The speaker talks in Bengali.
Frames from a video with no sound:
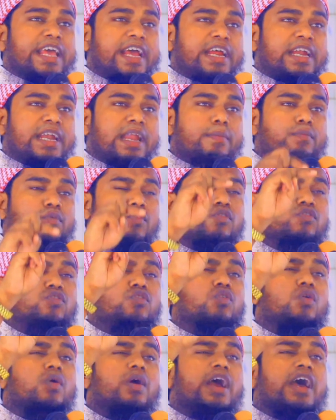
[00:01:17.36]
দেখলাম
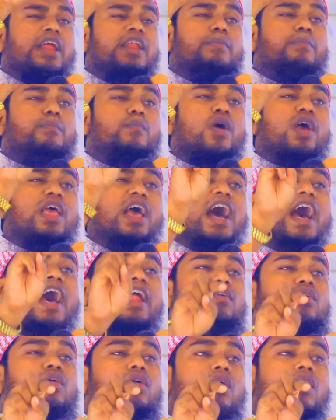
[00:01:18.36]
হুজুর ওখানে
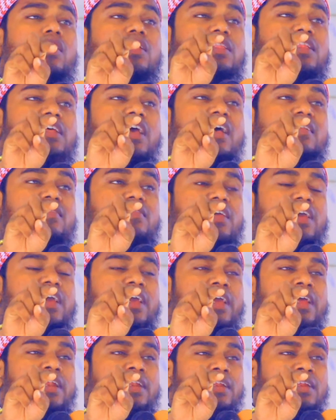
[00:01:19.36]
বয়ানও করতে
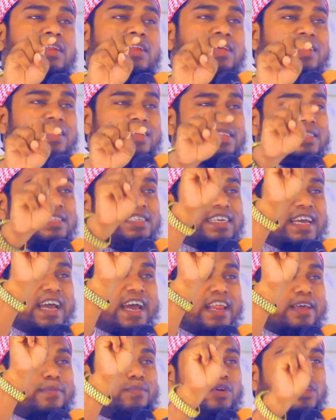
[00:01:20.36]
আসেন
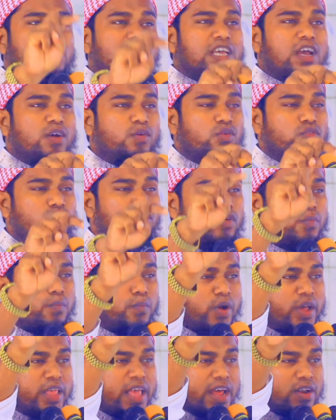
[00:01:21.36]
চেহারে বৈশা হুজুর
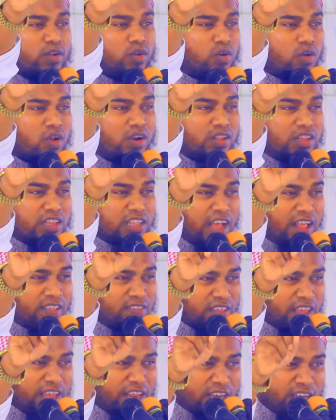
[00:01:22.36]
বয়ানও করতে
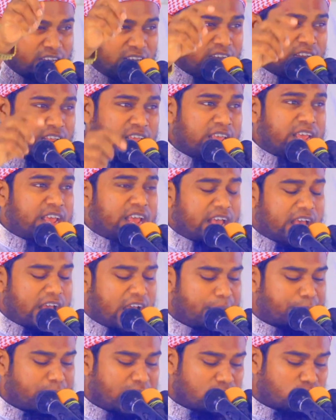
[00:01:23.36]
আসেন
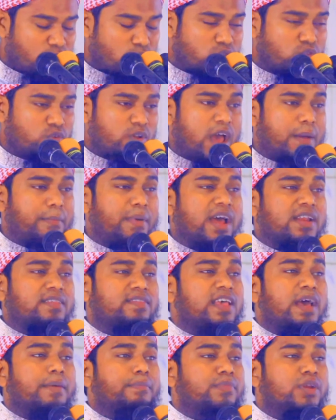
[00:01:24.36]
আবার হুজুর
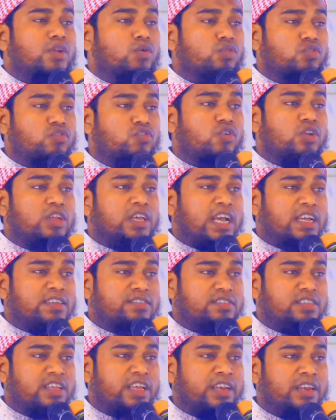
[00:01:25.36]
আমার সামনেও চলে
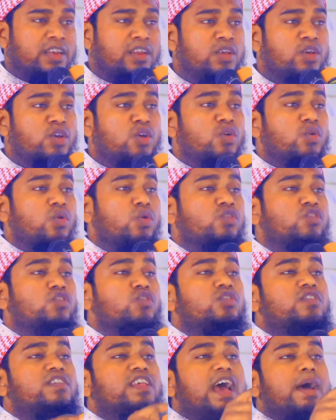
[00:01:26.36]
আসছেন
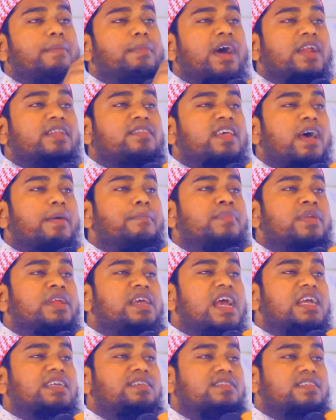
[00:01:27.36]
হুজুর যে আমার
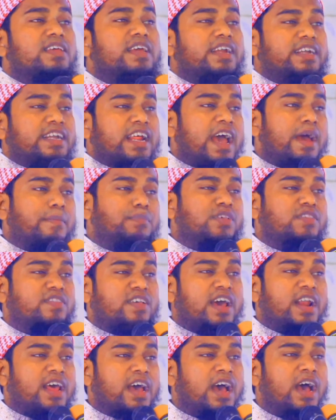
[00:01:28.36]
সামনে আসছে এটা আমি
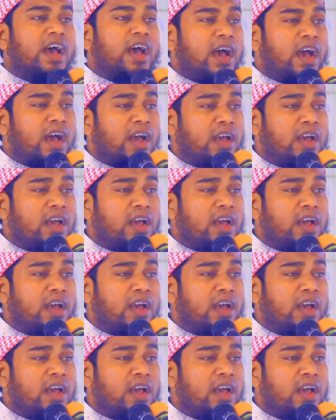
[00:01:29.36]
ছাড়া